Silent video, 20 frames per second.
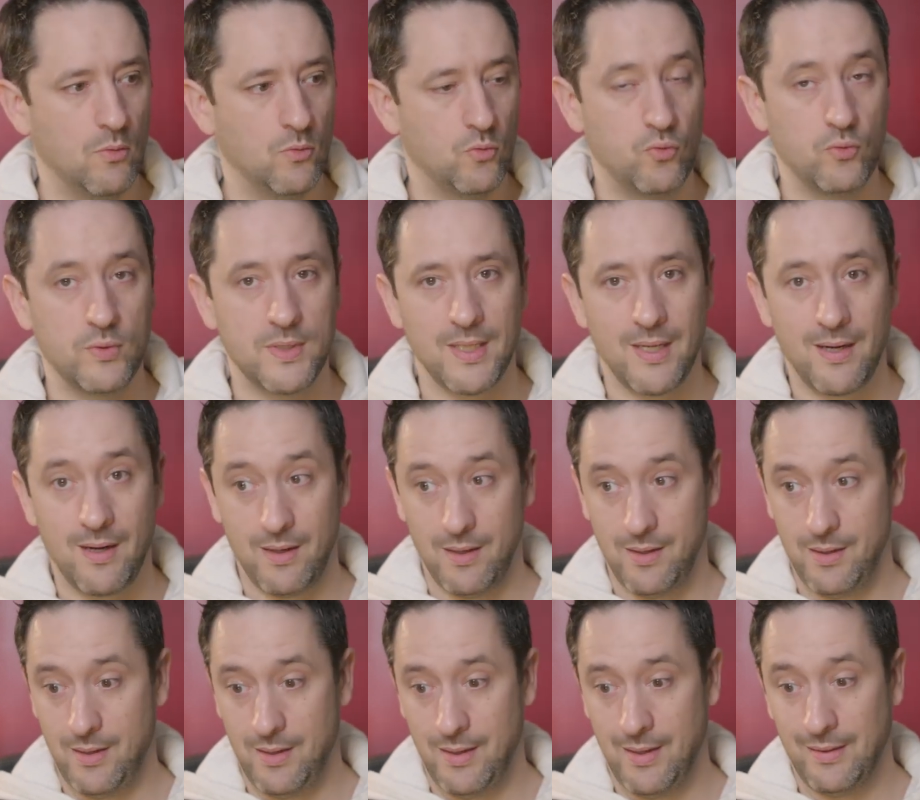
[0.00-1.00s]
tout ça
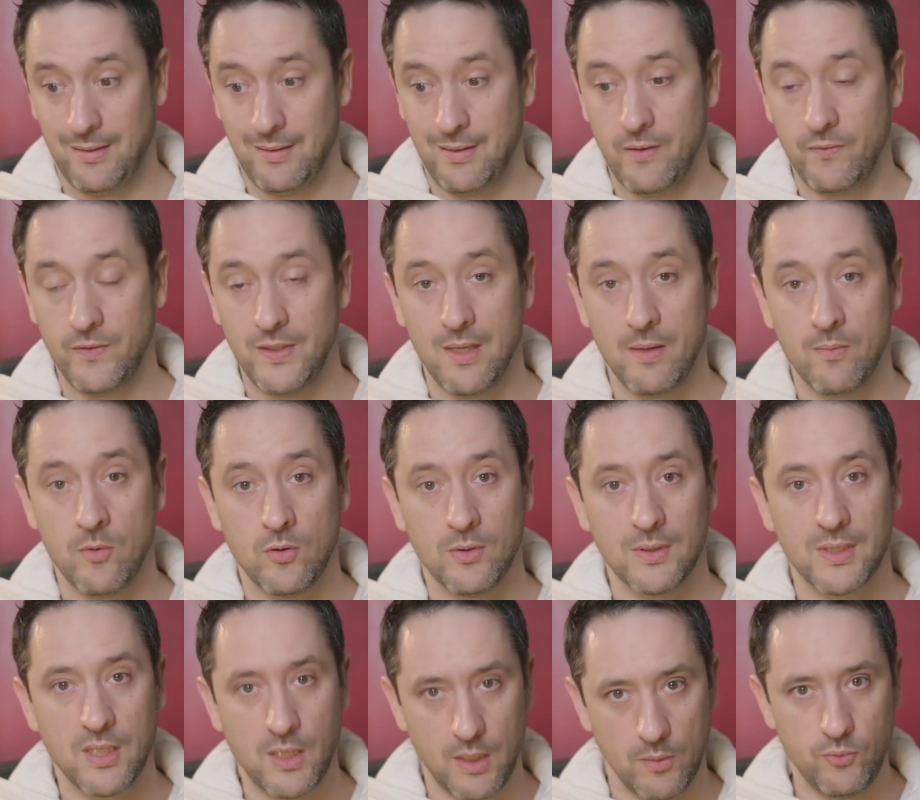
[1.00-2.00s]
est évidemment
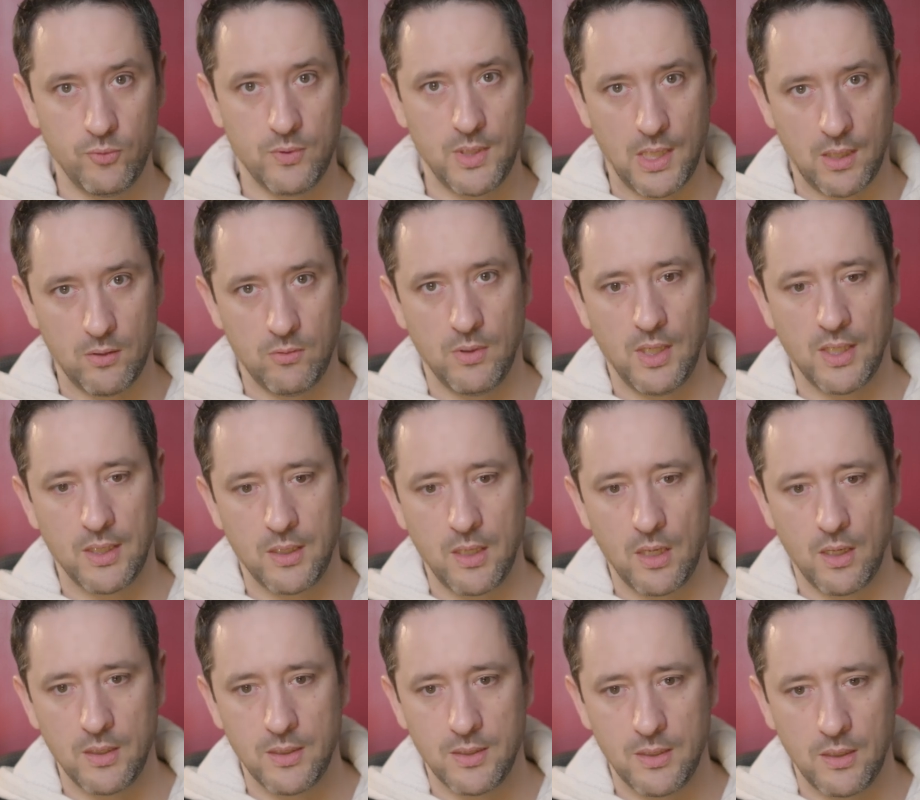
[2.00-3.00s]
tributaire de la
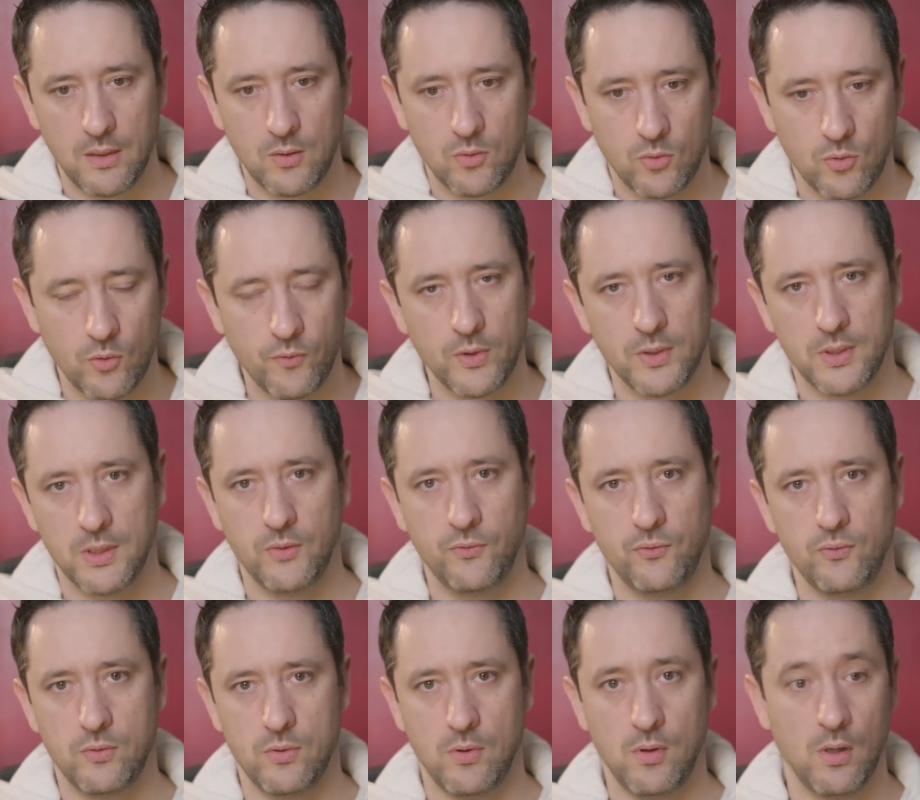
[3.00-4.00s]
qualité de votre
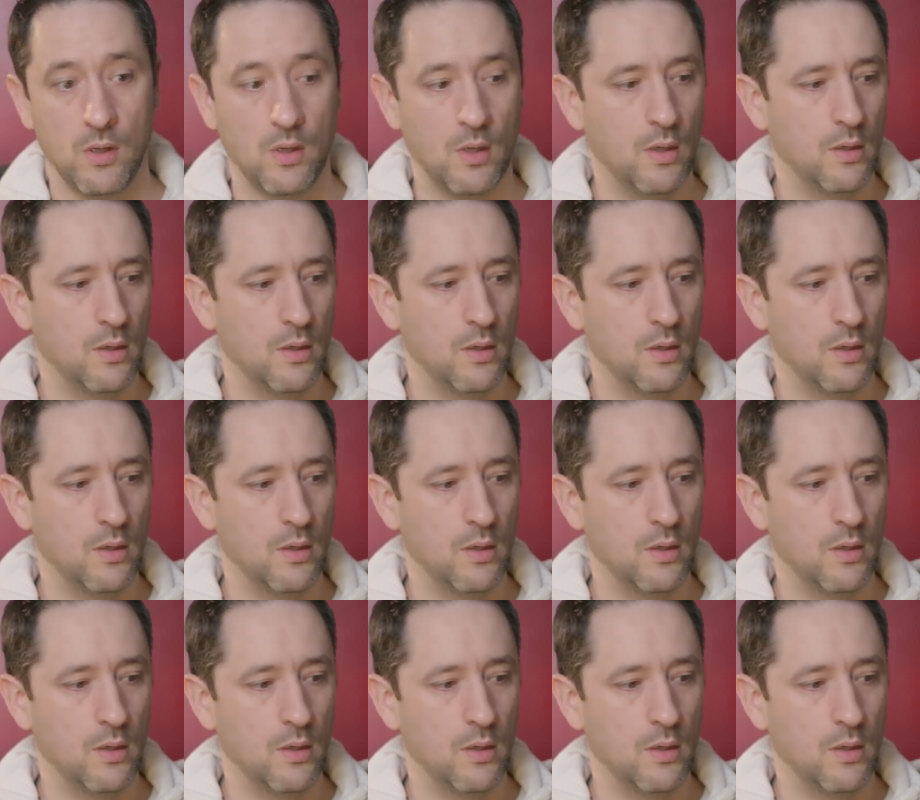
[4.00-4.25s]
diffuseur,